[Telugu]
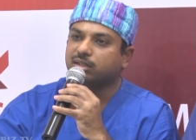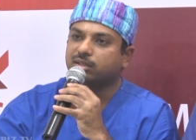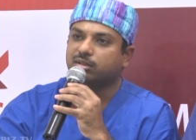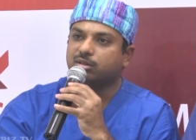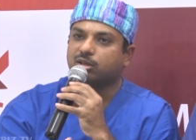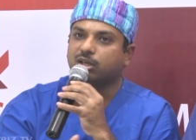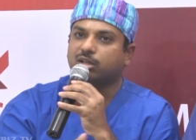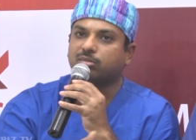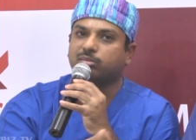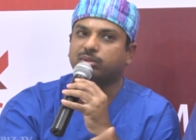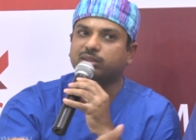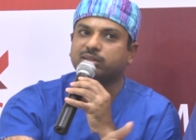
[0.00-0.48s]

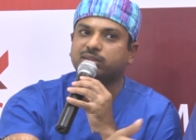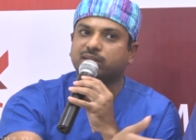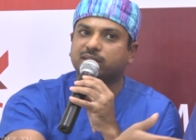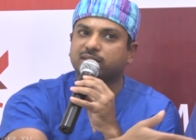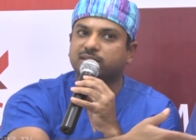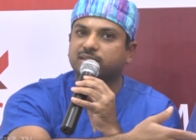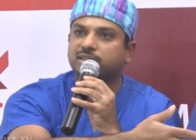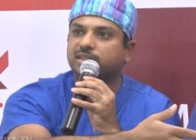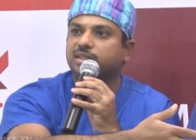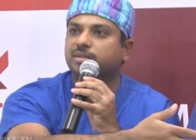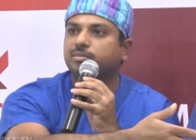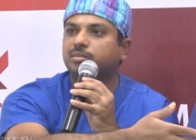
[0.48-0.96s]
ట్రామా
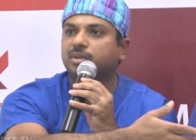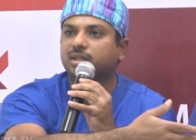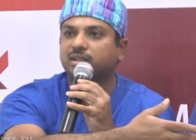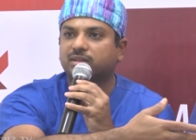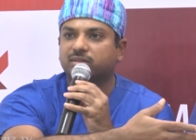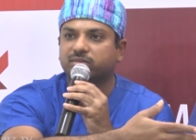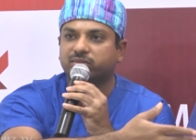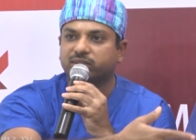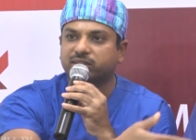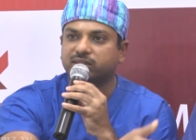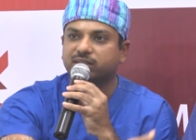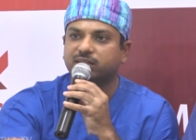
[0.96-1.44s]
సర్జరీ మా
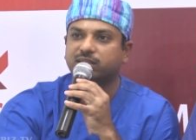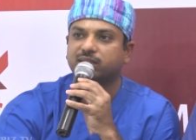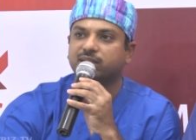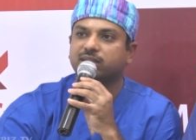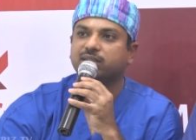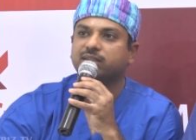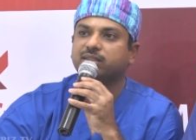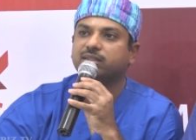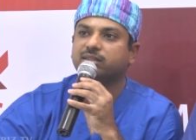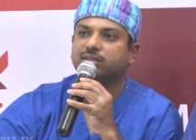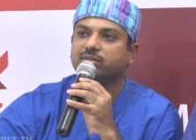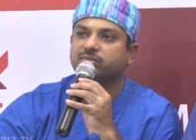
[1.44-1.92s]
విజయ్
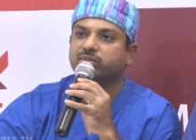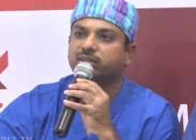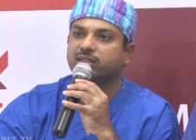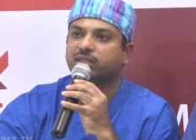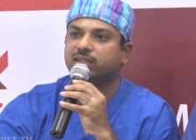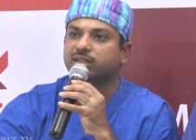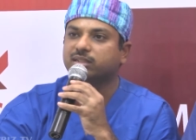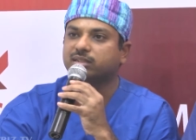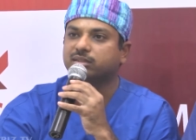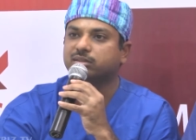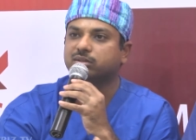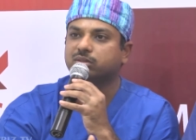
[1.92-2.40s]

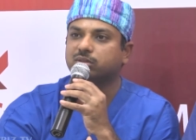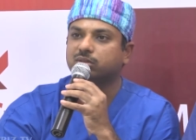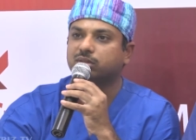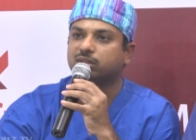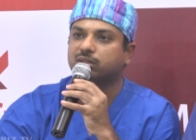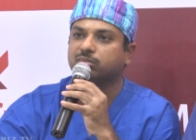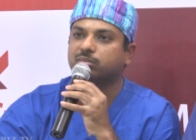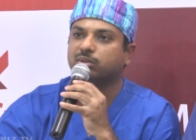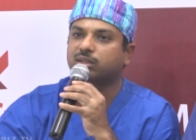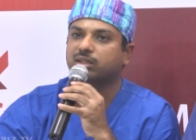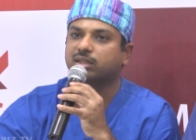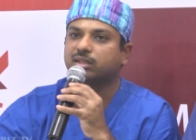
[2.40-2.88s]
వినయ్ కిషోర్
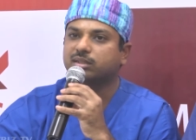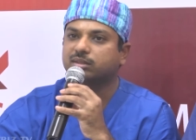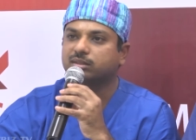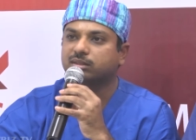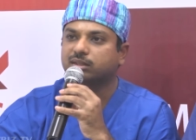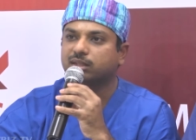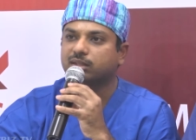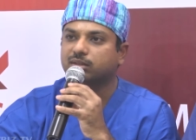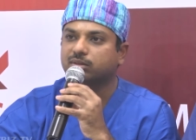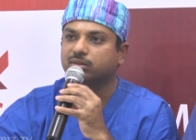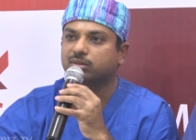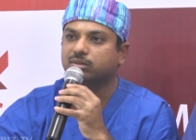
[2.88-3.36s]
హిమాకాంత్
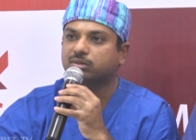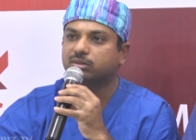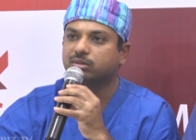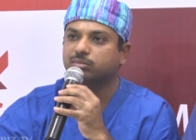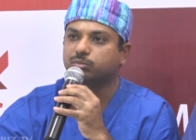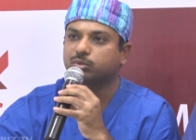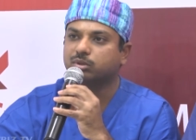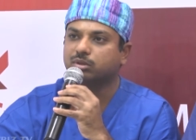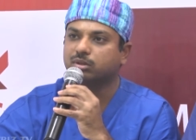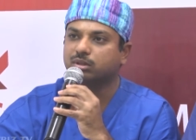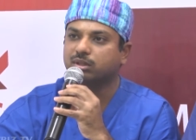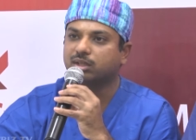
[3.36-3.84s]
నలుగురు ఉన్న
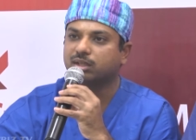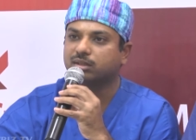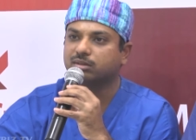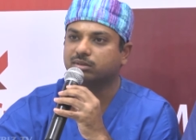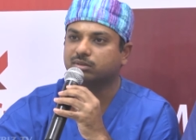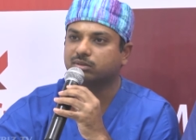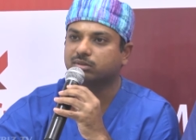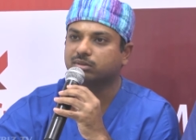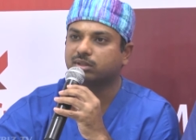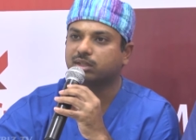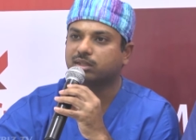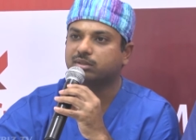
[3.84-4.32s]
ముగ్గురు
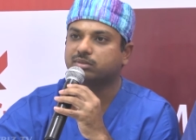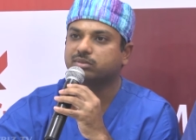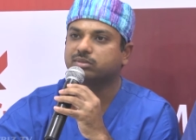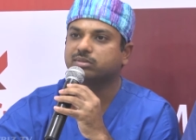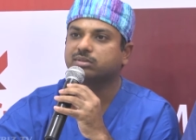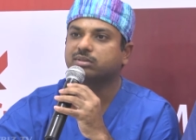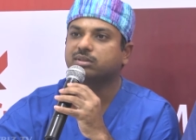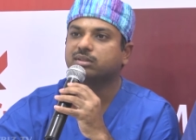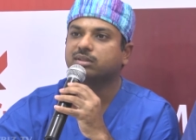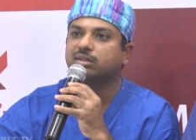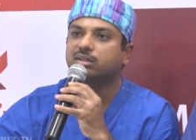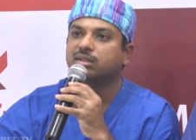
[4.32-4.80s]
నలుగురు ఉన్నారు
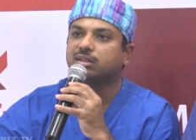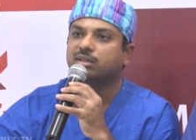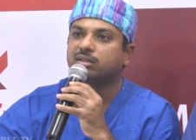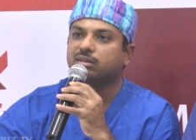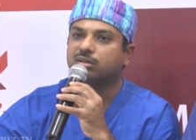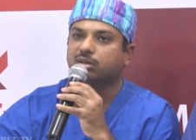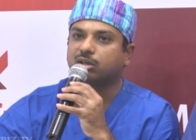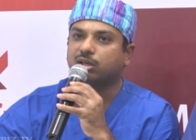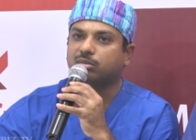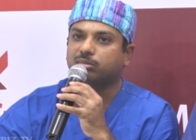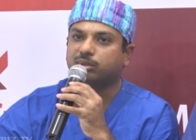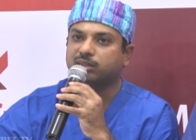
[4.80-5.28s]

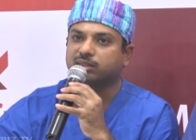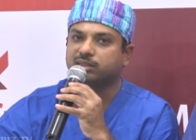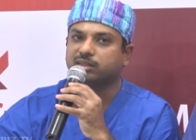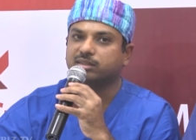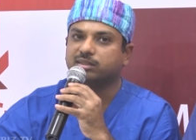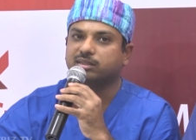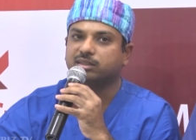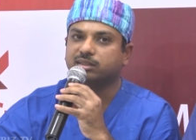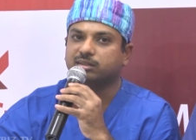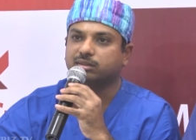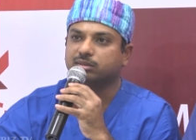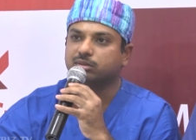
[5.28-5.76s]
ట్రామా
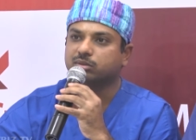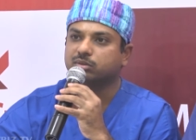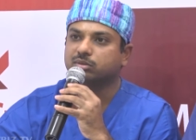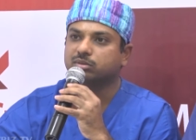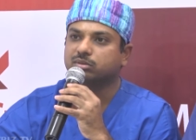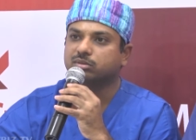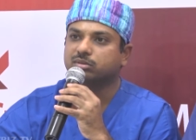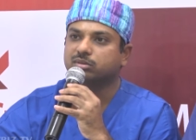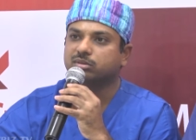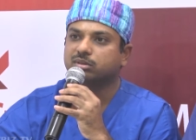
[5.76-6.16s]
చేసేందుకు